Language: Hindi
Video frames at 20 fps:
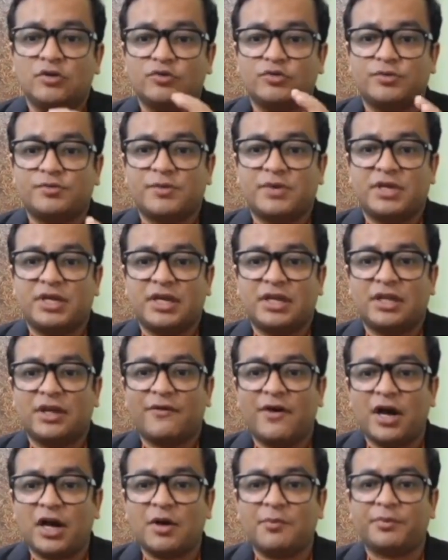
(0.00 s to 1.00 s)
उस ये
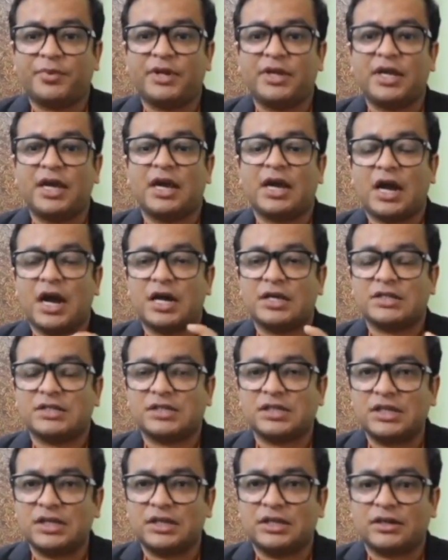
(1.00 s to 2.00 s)
दवा कंपनियां
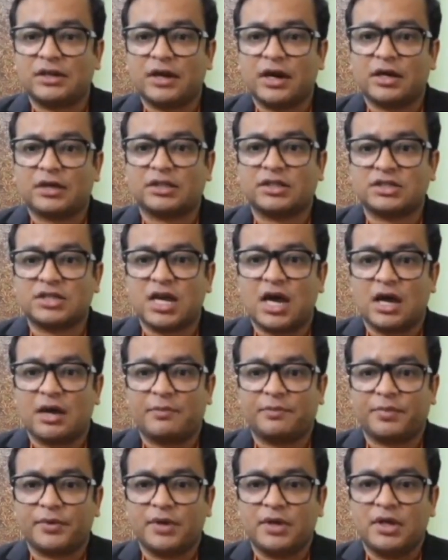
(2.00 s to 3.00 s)
खांसी
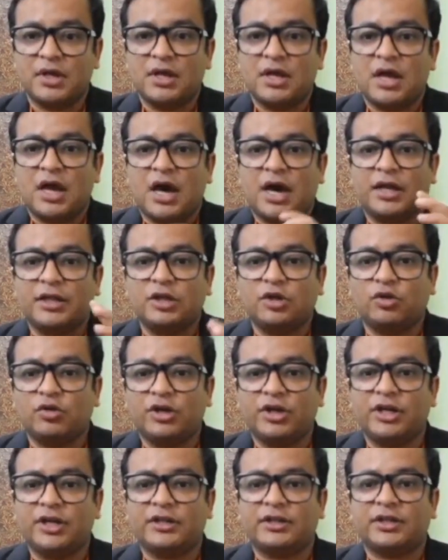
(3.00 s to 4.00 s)
रक्तचाप आदि को
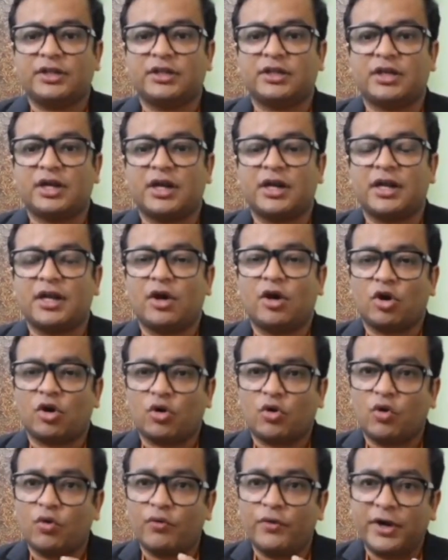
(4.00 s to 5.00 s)
नियंत्रित करने और
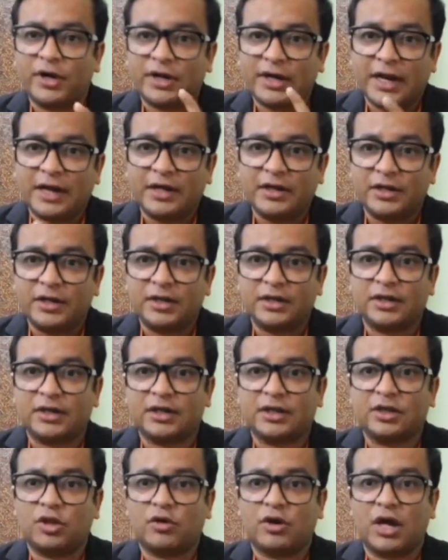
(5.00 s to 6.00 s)
कोविड 19
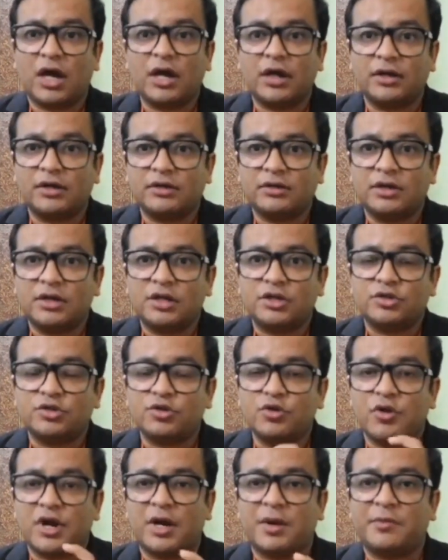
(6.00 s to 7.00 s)
के दौरान
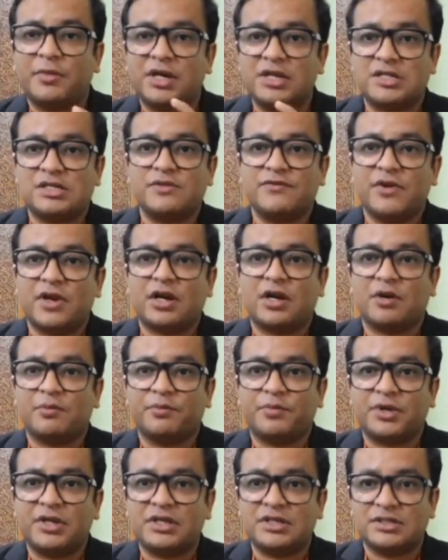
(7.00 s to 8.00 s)
जो रेमडेसिविर
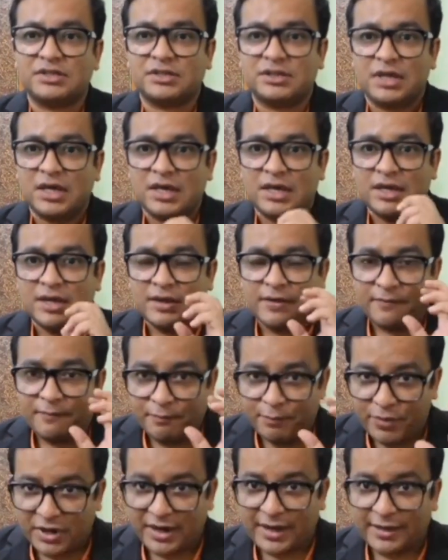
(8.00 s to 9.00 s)
कंपनीज
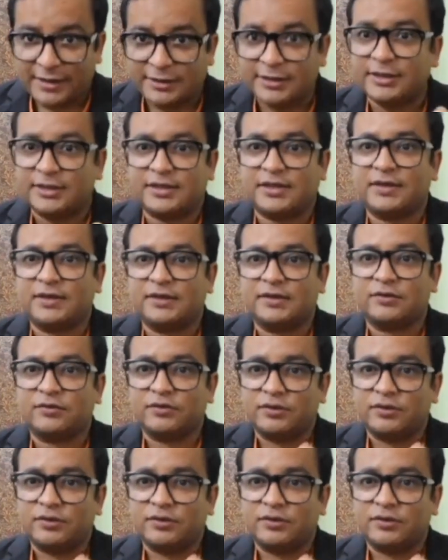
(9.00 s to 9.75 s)
बनाती थी